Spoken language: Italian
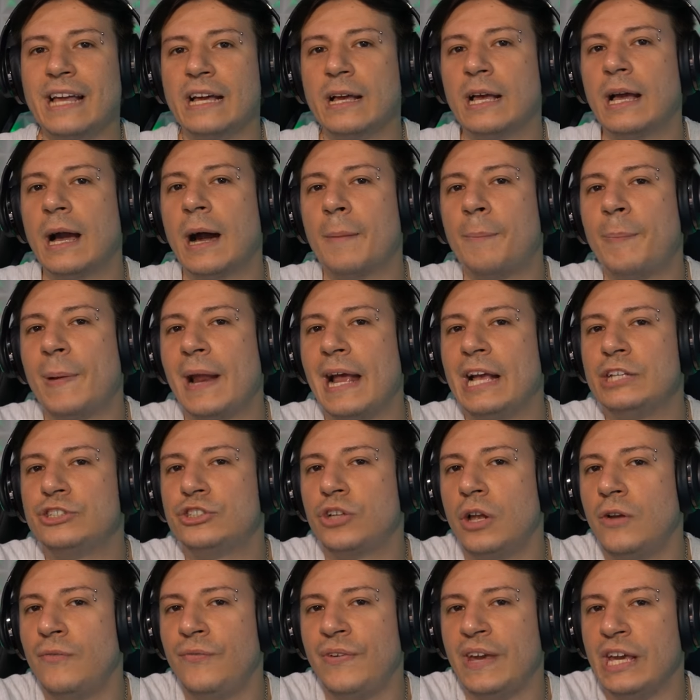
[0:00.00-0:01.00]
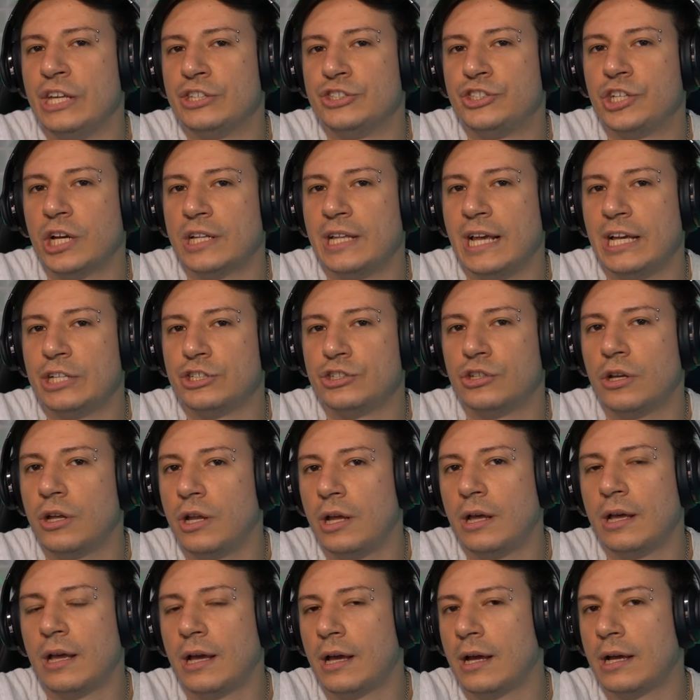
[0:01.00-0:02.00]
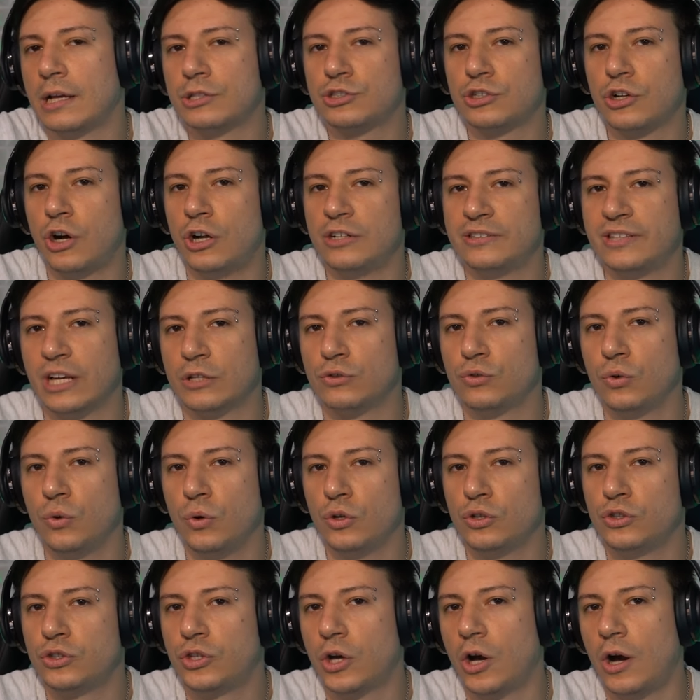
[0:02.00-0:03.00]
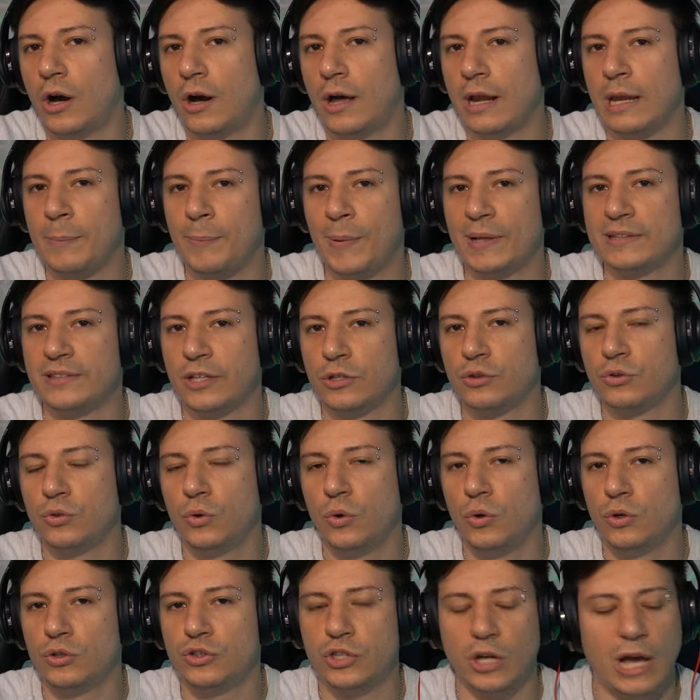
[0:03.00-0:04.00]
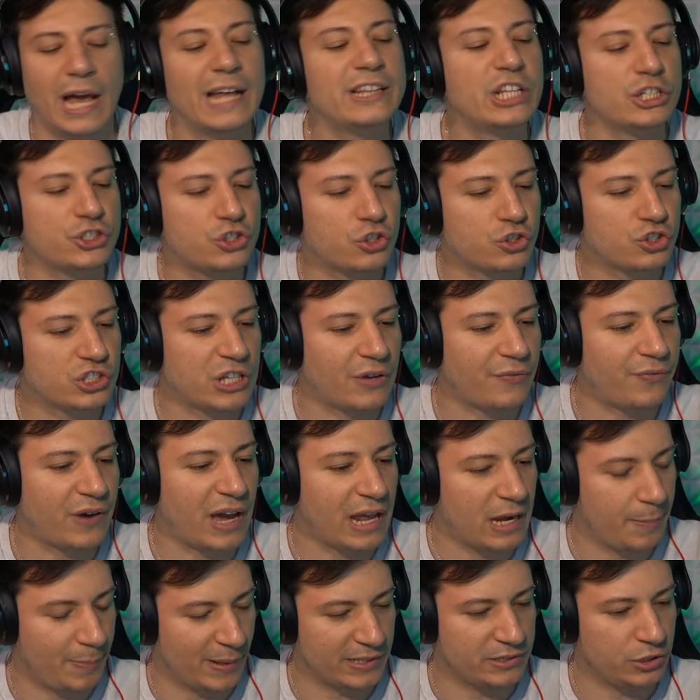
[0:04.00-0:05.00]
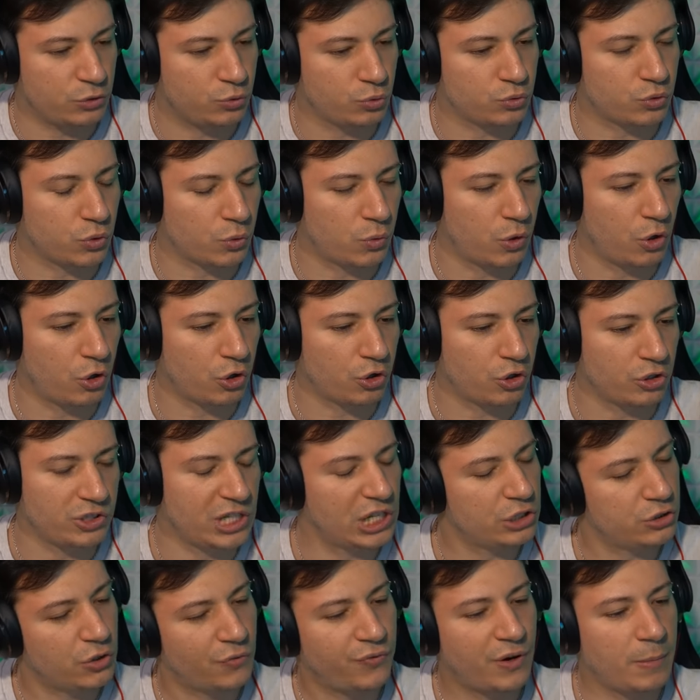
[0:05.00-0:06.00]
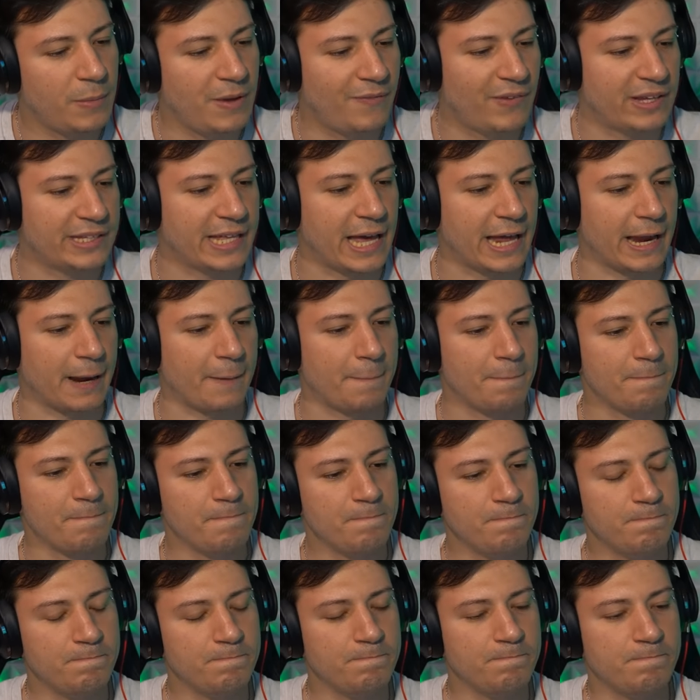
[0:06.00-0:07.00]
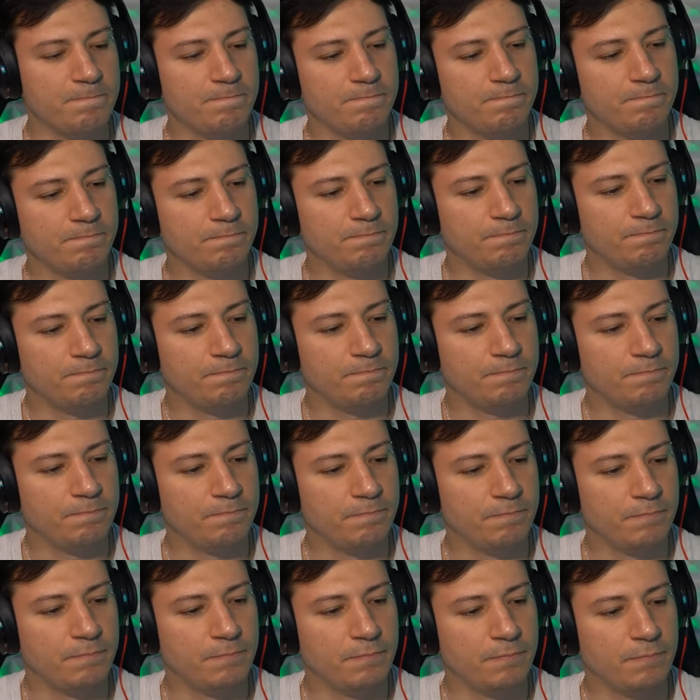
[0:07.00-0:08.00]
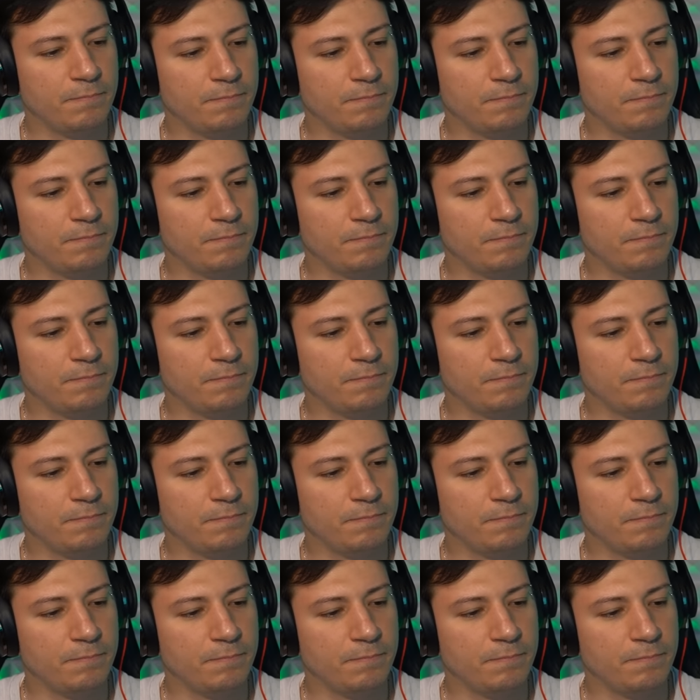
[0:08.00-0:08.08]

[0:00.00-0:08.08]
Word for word: Niente, ha preso il vizio adesso. Eh, ascolta tutto, ripete tutto. E adesso cosa fai? Ripeti tutto quello che ho detto? Fammi vedere. Niente, ha